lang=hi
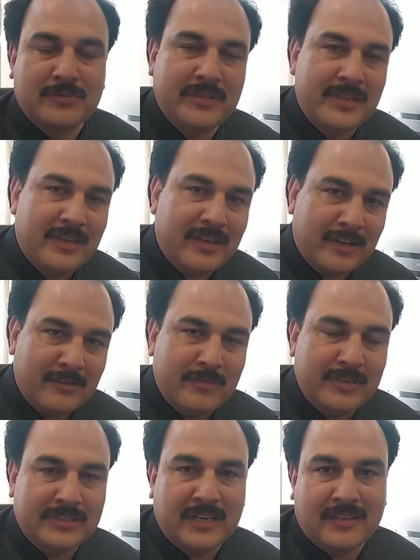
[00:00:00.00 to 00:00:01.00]
उसी के हक
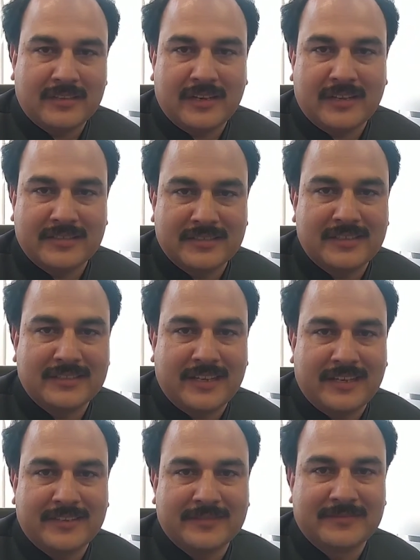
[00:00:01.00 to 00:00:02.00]
में इन ताला रिजल्ट
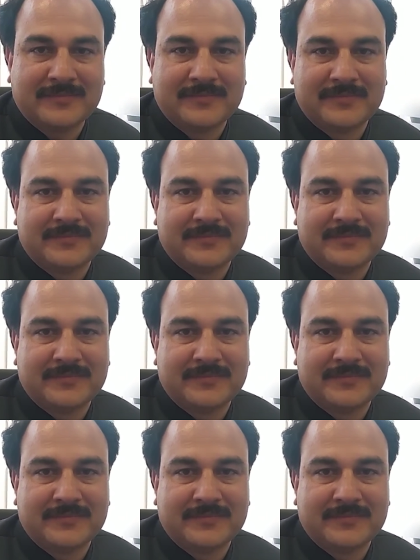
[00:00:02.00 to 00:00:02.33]
आएंगे